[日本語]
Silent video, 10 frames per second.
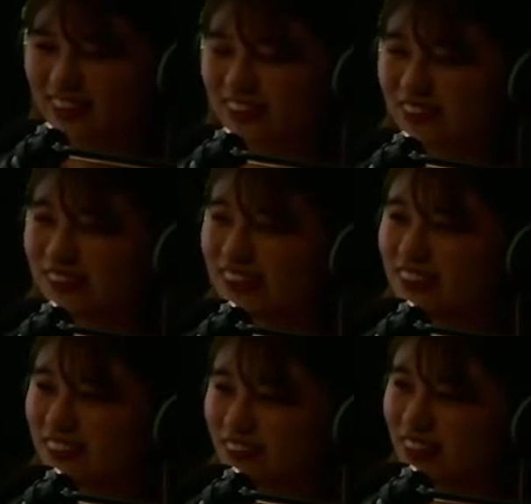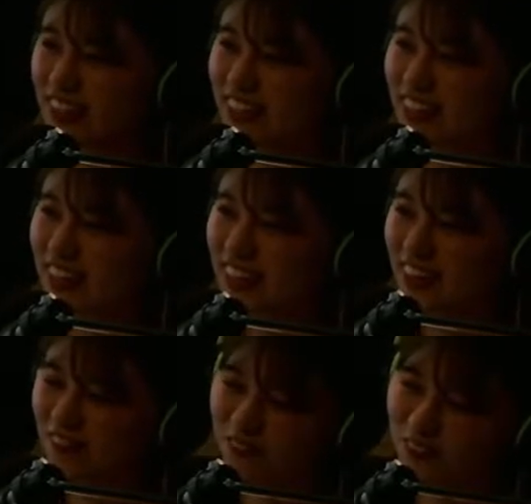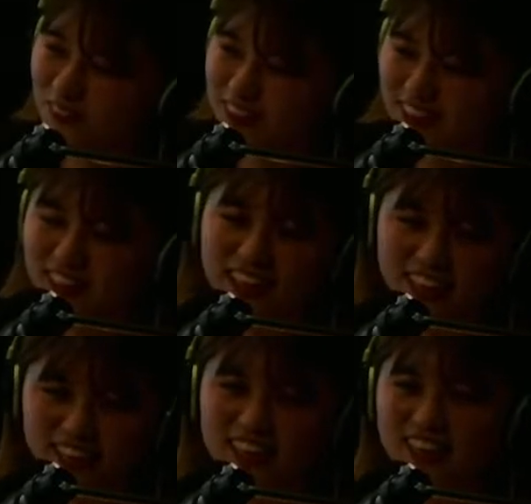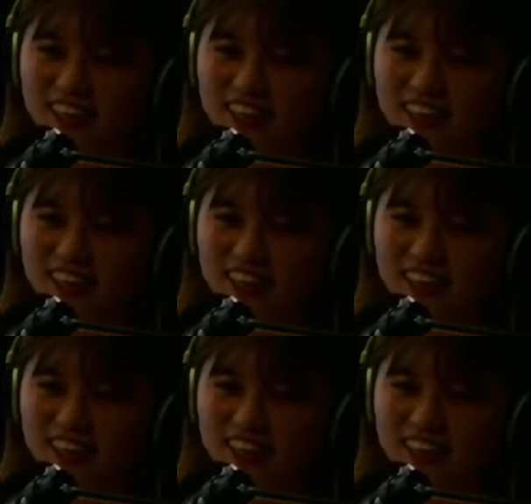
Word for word: すごい衝撃的な発表をされてから